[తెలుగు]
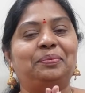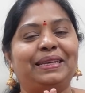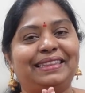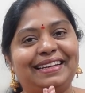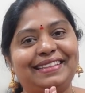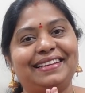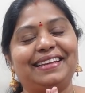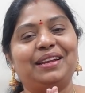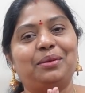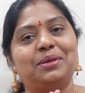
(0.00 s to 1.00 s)

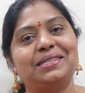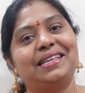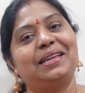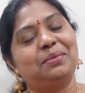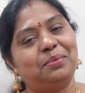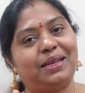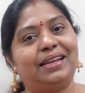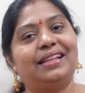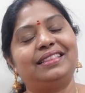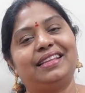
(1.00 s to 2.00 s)
పెద్దలందరికీ నమస్తే
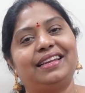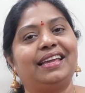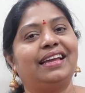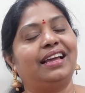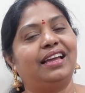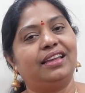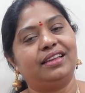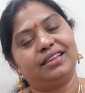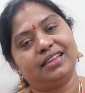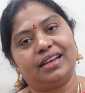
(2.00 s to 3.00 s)
పిల్లలందరికీ హాయ్
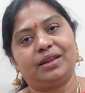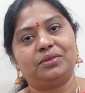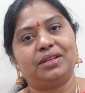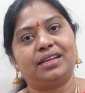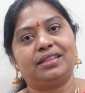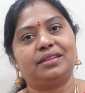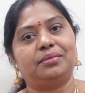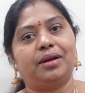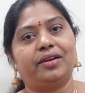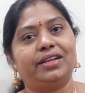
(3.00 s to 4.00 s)
ఎలా ఉన్నారు అందరూ
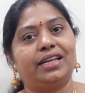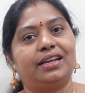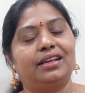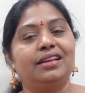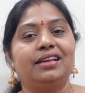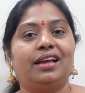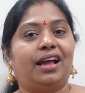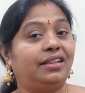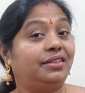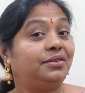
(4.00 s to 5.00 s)
బాగున్నారా
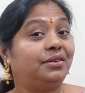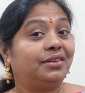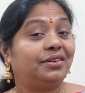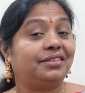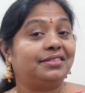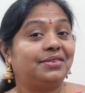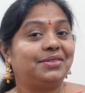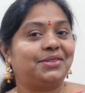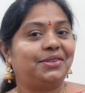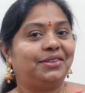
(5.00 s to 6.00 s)
అందరూ కూడా కొత్త
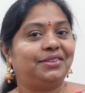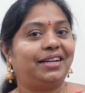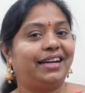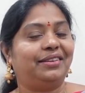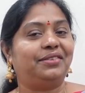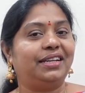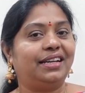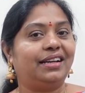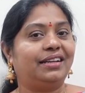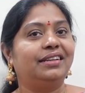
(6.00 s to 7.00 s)
సంవత్సరంలో
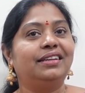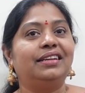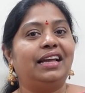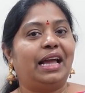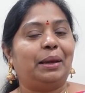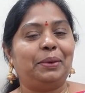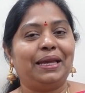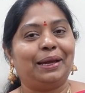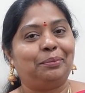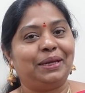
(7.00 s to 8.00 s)
హడావిడిగా హ్యాపీ
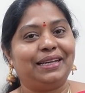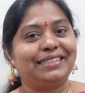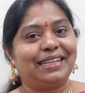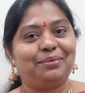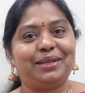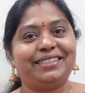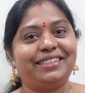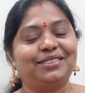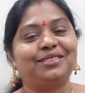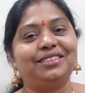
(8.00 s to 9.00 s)
హ్యాపీగా సెలబ్రేట్
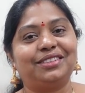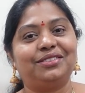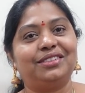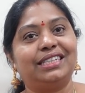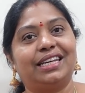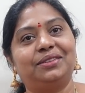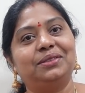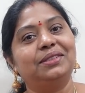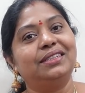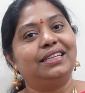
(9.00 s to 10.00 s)
చేసుకుంటూ ఉంటారు
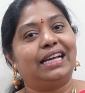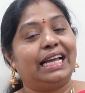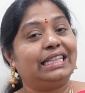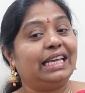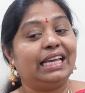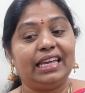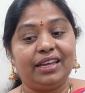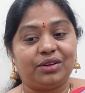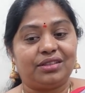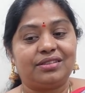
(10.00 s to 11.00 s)
అయితే ఈ
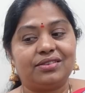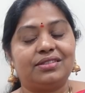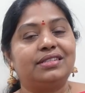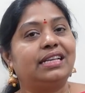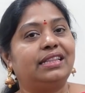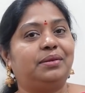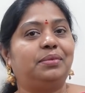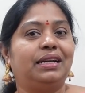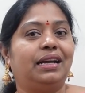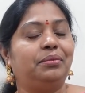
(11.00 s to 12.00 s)
కొత్త సంవత్సరం
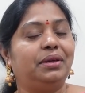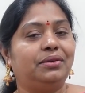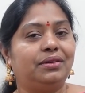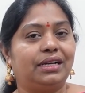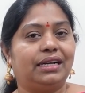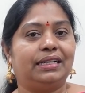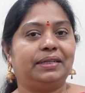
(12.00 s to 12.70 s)
సందర్భంగా మీకు ఒక